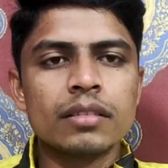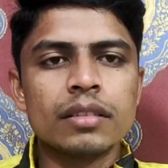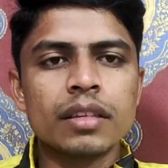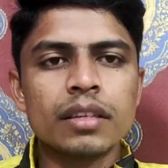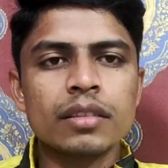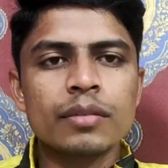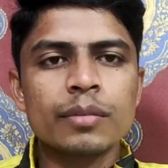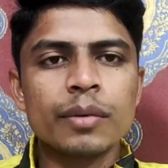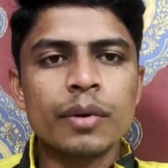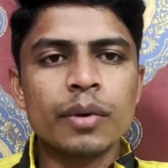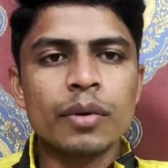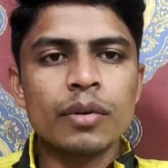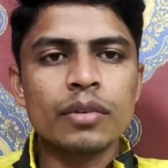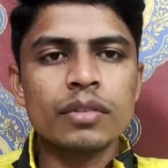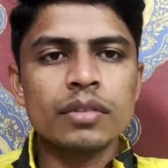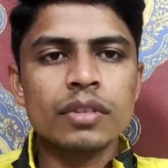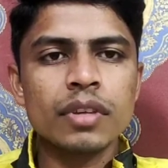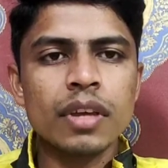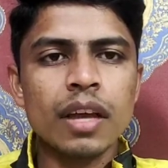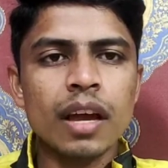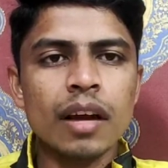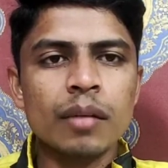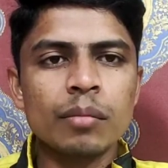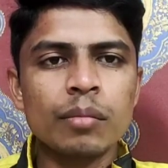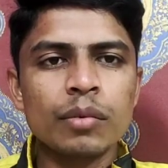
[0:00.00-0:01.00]
जस्ट बिकॉज
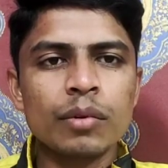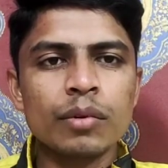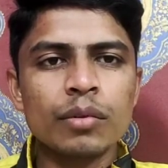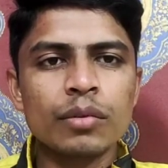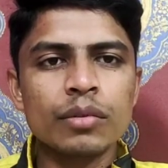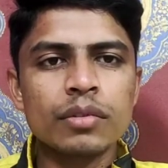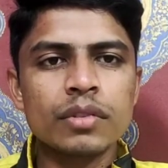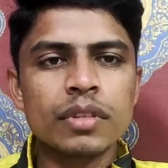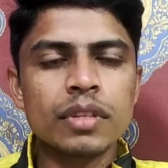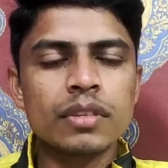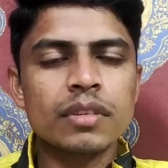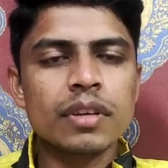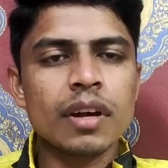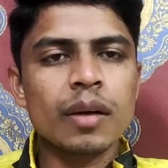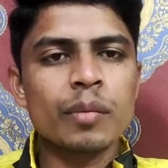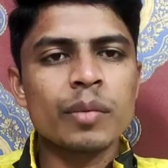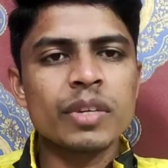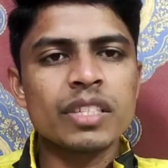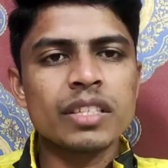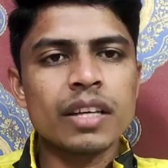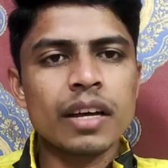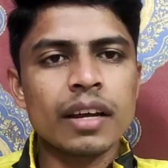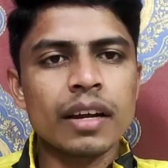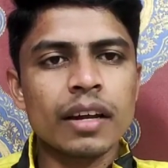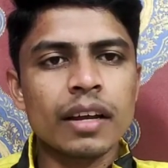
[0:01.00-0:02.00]
कि आप उस दिशा
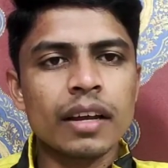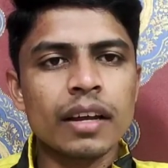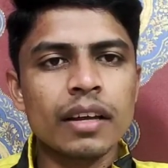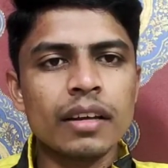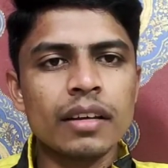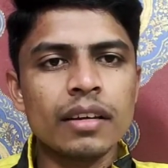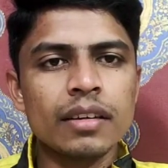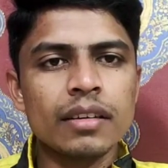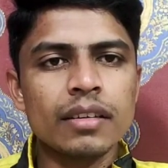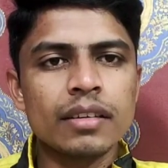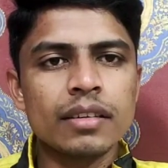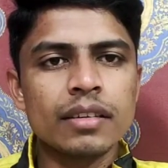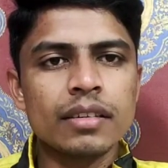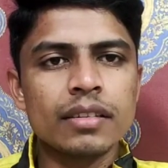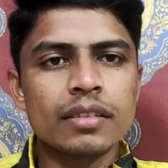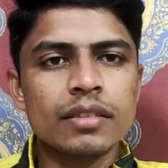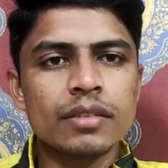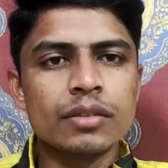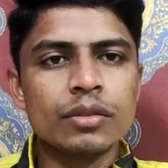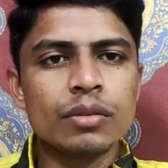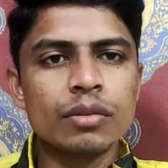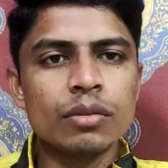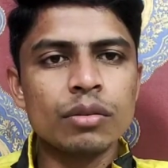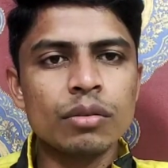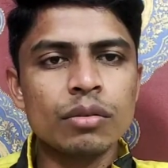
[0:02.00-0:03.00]
में जा रहे हैं
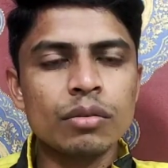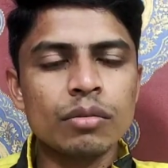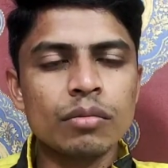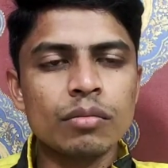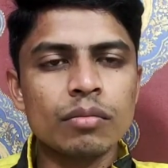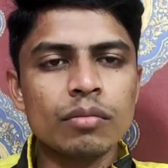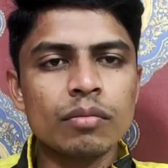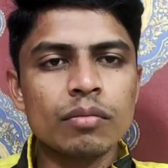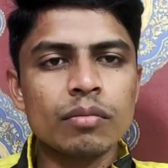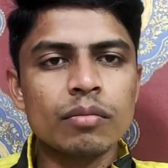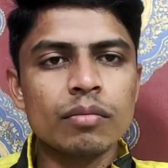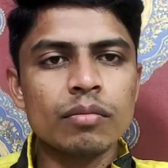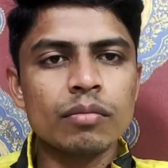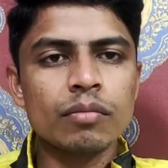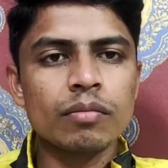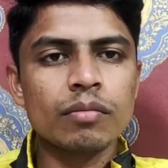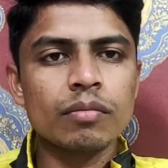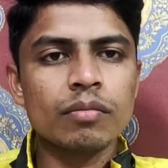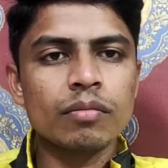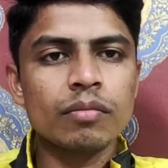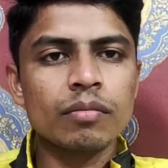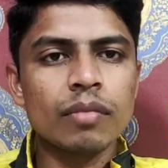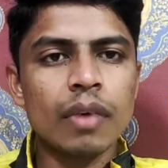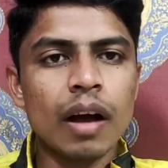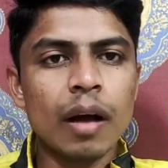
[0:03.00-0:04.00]
जो
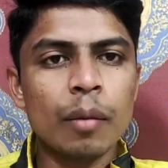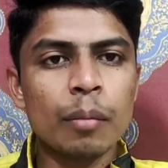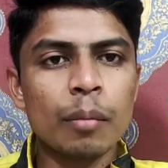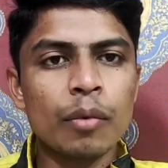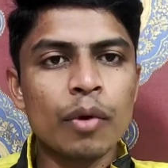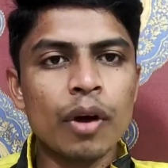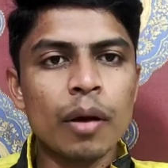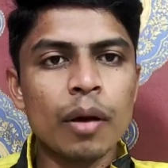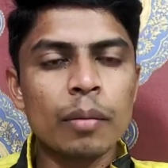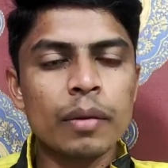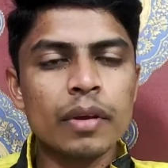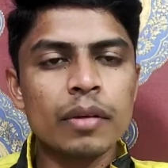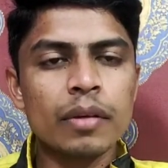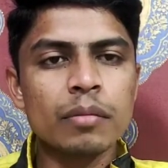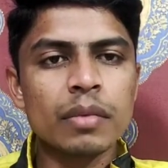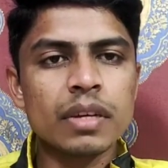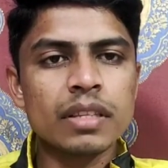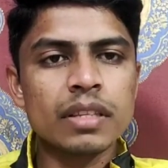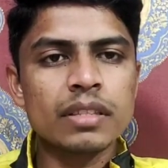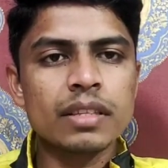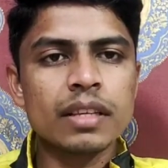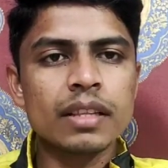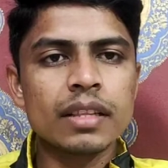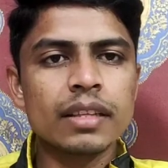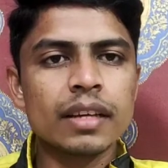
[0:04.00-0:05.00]
आपको आपकी
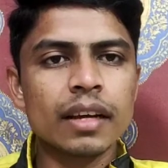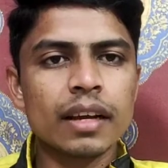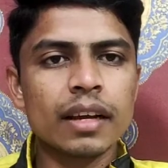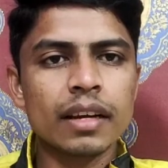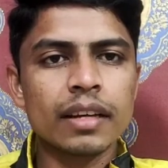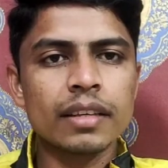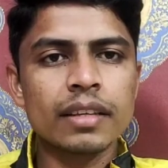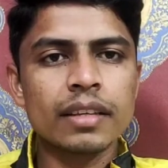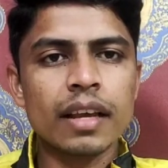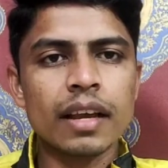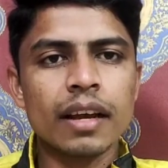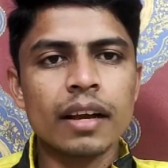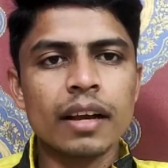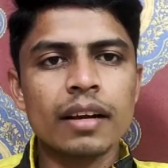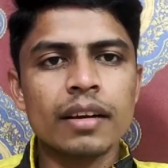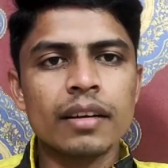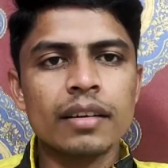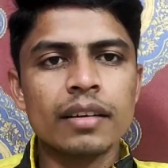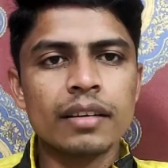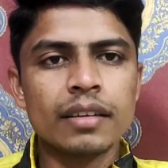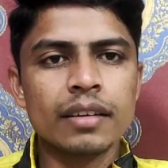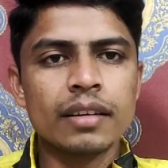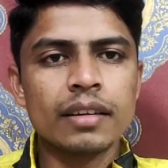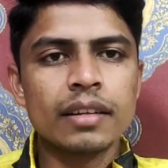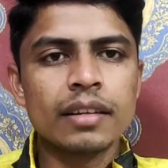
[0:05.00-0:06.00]
मंजिल तक ले जाएगा
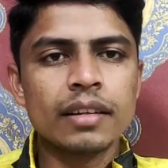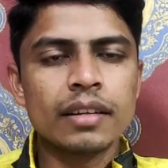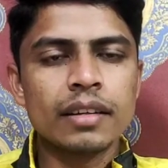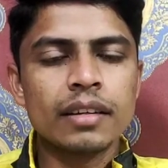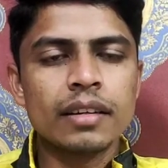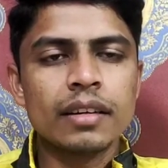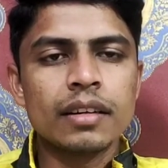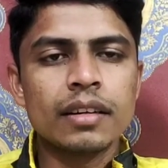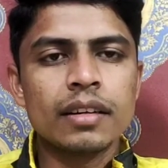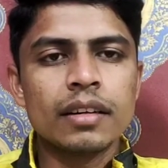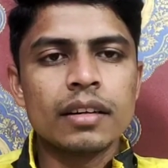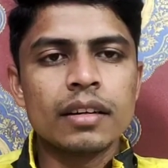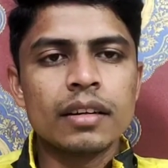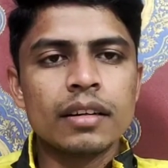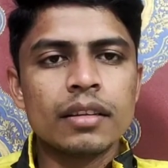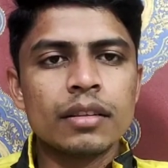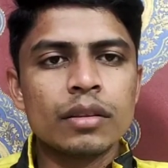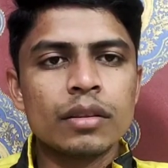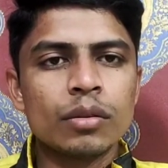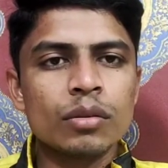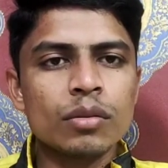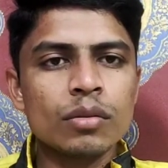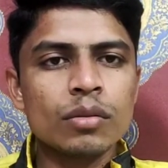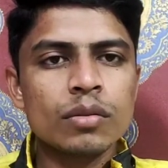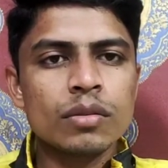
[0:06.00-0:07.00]

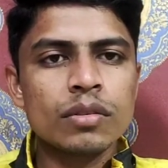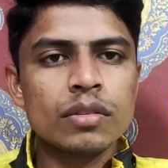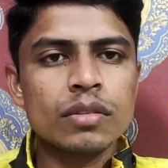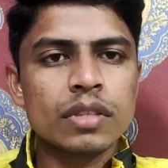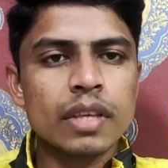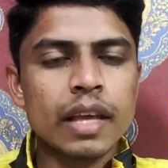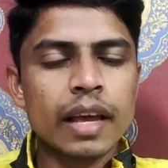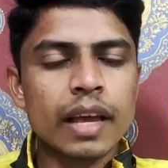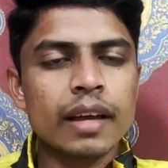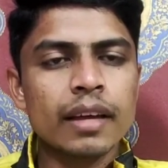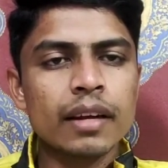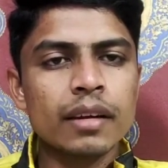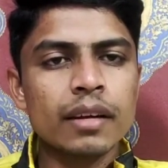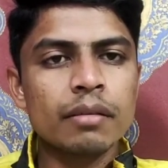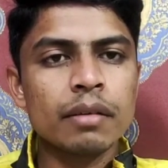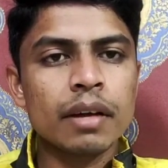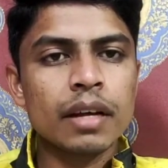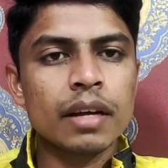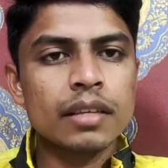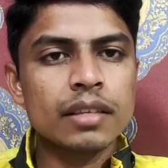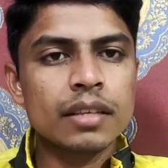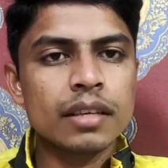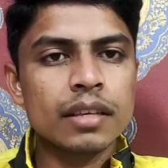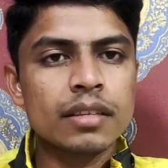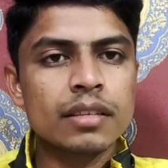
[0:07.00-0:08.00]
तो
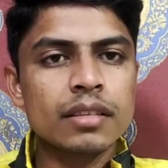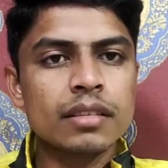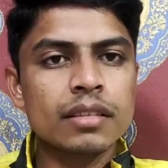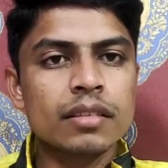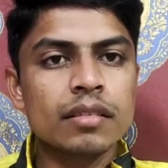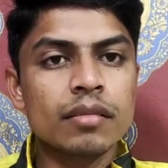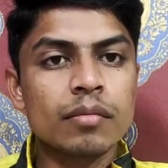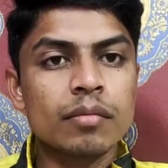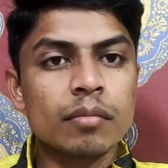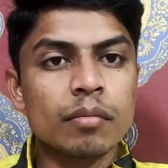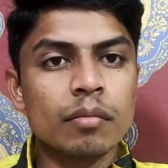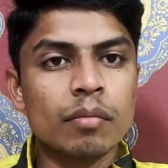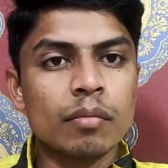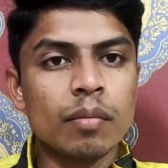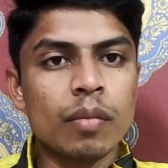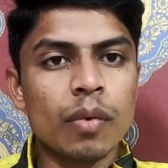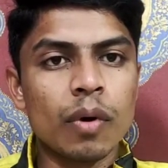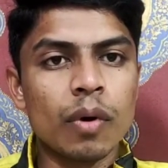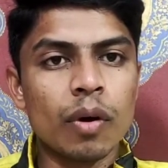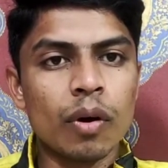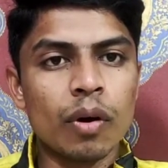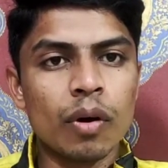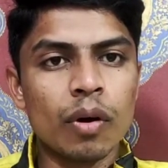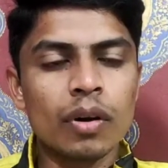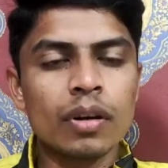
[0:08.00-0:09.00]
सेक्रीफाइसेस
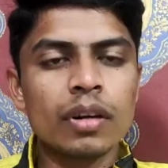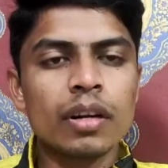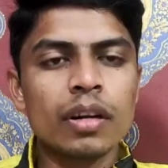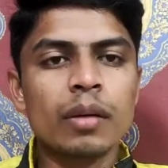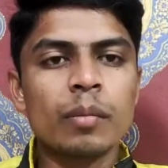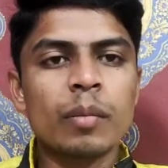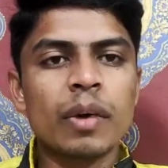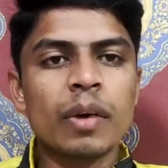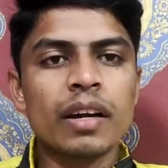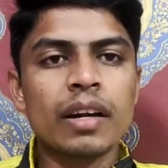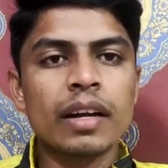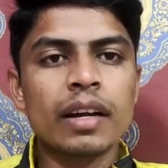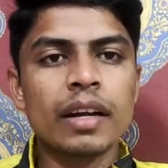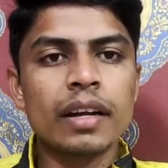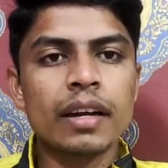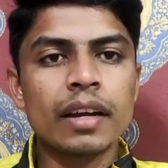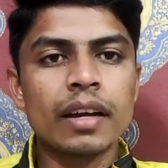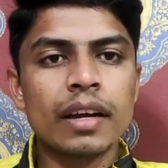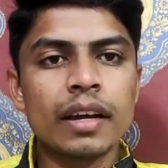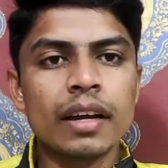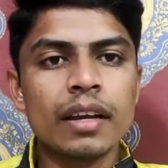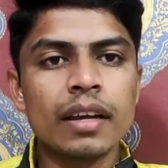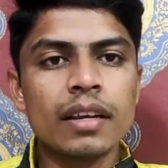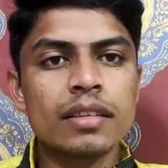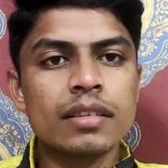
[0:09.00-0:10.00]
बहुत डिमांडेड
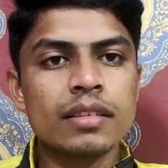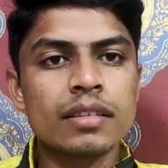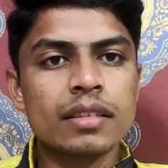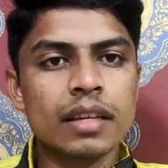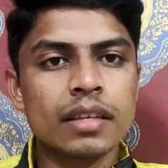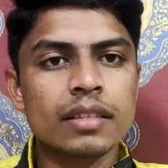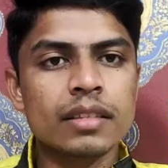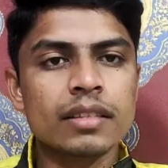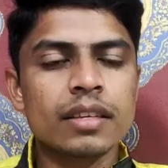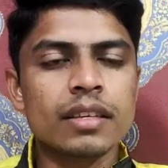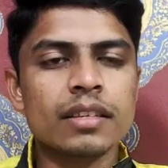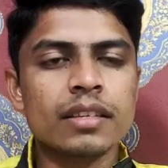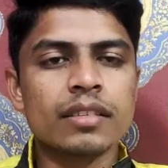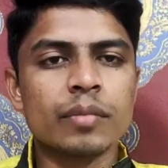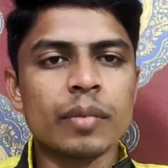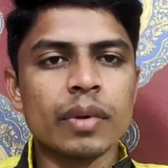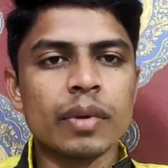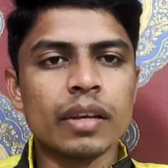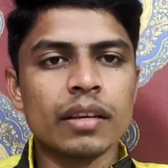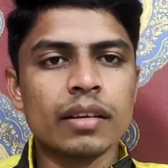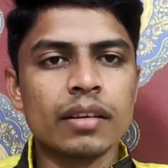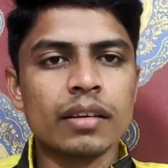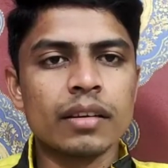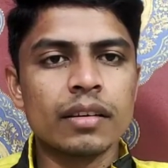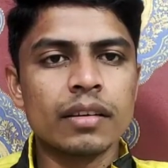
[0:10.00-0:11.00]
है सक्सेस
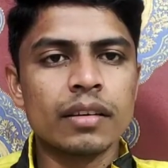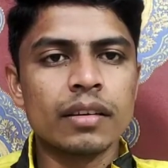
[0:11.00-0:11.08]
में